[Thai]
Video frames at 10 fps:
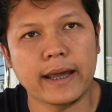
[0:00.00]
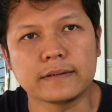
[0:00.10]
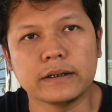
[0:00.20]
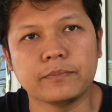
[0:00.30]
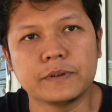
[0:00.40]

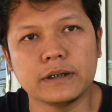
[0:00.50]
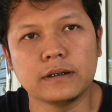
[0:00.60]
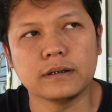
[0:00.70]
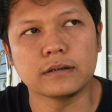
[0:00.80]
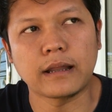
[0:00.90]
180 ซึ่ง
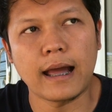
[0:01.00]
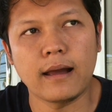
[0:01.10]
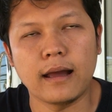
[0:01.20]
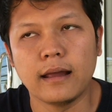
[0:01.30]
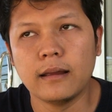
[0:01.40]
ถ้า
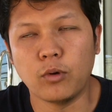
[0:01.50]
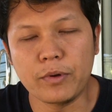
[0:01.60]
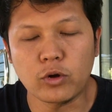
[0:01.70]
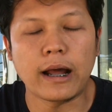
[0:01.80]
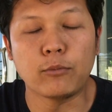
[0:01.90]
ผม
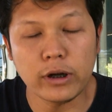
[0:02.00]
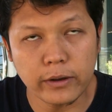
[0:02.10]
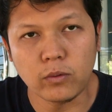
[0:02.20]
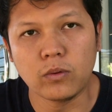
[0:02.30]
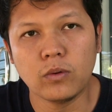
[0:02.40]
เป็นคนขับรถ
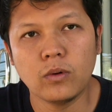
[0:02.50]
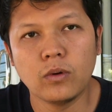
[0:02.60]
เร็ว